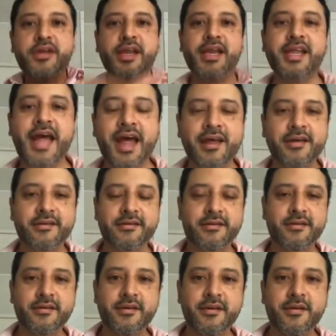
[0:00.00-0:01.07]
¿Por qué?
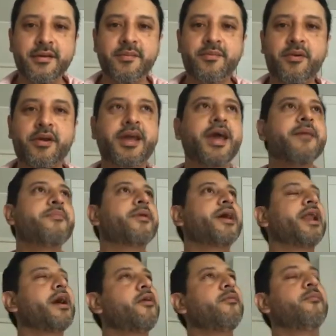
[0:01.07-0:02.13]
Porque la compañía ha tenido
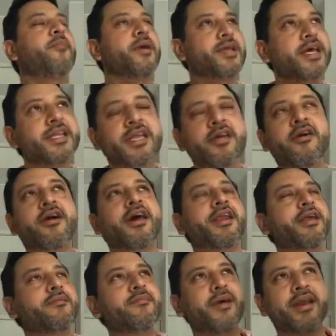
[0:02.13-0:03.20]
que reinvertir
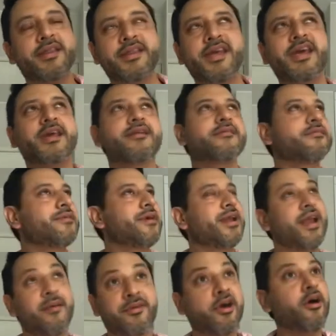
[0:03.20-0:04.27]
en aviones, ¿no? en
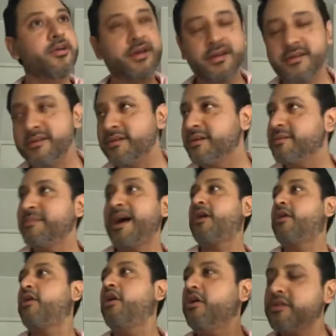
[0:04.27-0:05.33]
más cosas, pero no, no
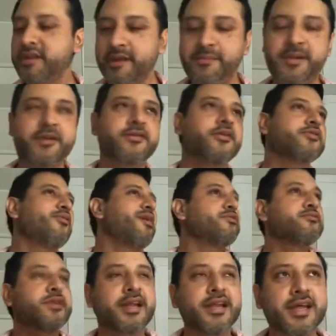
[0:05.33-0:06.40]
hay utilidades.
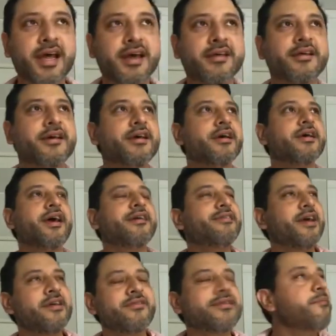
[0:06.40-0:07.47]
Este año tampoco hay
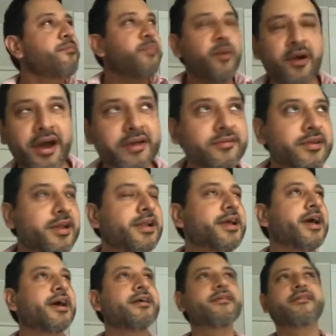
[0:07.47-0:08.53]
utilidades, este
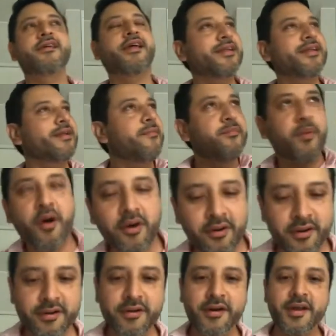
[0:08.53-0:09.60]
tampoco, ¿no?
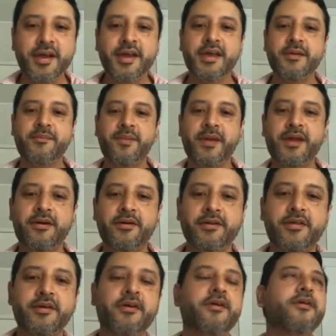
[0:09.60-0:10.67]
Pero yo, yo, yo
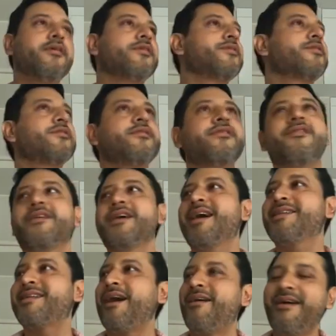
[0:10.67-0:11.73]
ya estaba aburrido,
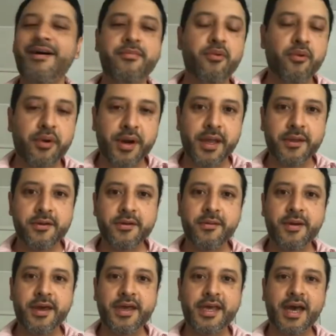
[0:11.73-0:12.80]
yo veía cómo
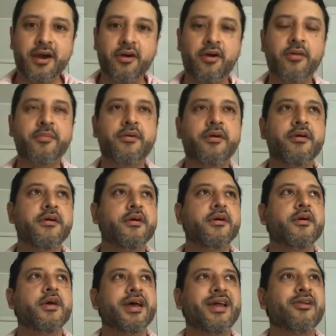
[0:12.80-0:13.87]
los años
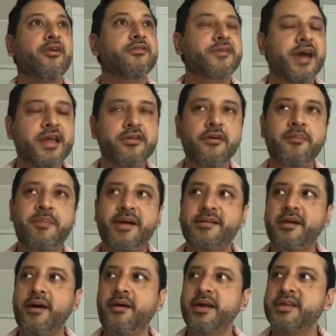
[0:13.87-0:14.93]
pasaban, yo
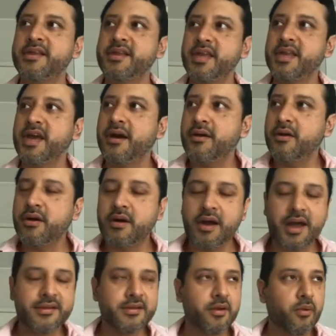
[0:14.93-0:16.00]
tenía casi cuatro
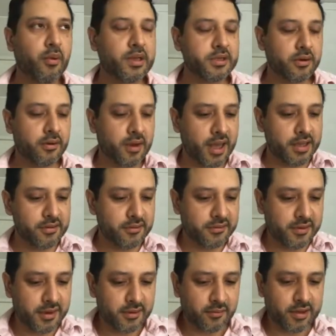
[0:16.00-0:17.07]
años, eh, cuatro años y
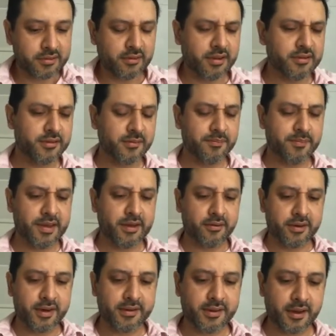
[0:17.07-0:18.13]
pico en esa
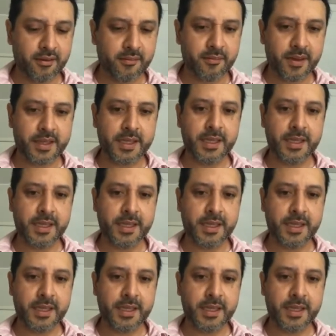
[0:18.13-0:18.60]
compañía, y yo